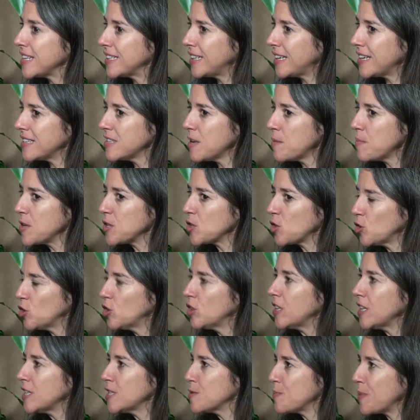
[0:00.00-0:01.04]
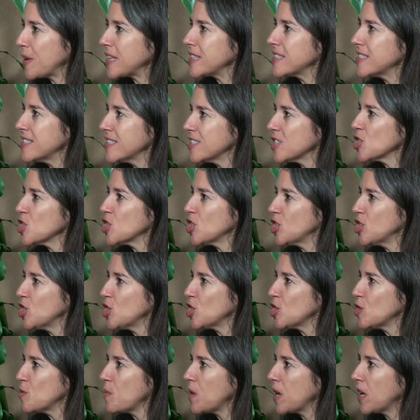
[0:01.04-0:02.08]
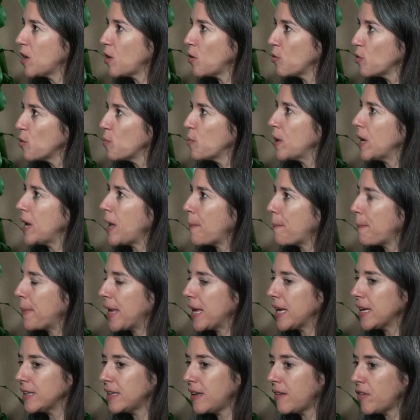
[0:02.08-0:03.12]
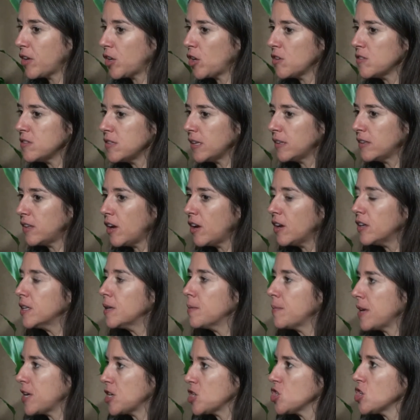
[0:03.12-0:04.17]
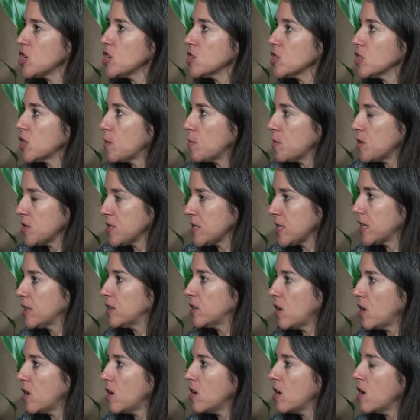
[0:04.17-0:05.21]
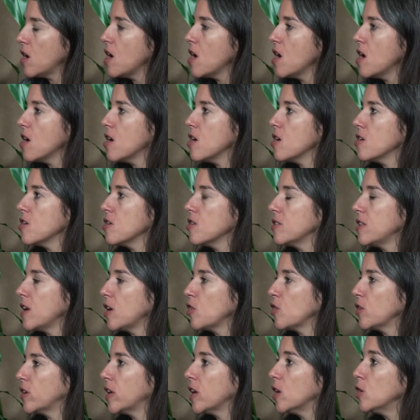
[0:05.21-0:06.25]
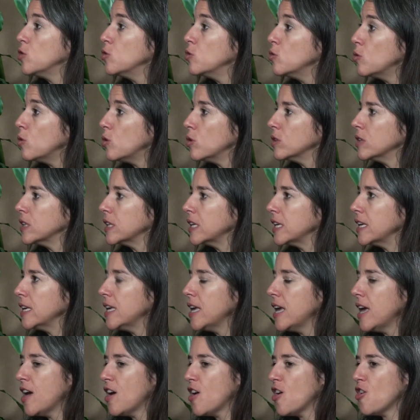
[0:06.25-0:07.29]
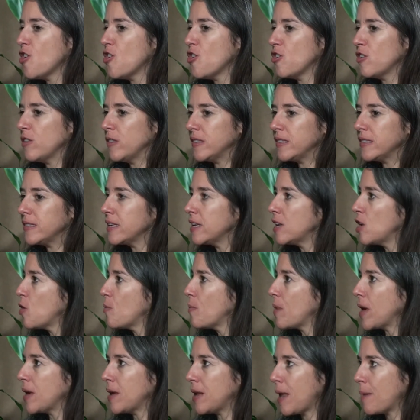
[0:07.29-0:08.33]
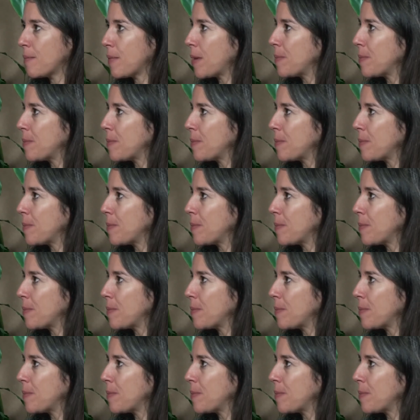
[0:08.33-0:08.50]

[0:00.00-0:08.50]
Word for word: Ben, c'est intéressant parce qu'on a une expertise en génie chimique, on ne veut pas la perdre. Et avec un secteur en émergence comme le secteur euh, dans lequel nous on est, euh, c'est la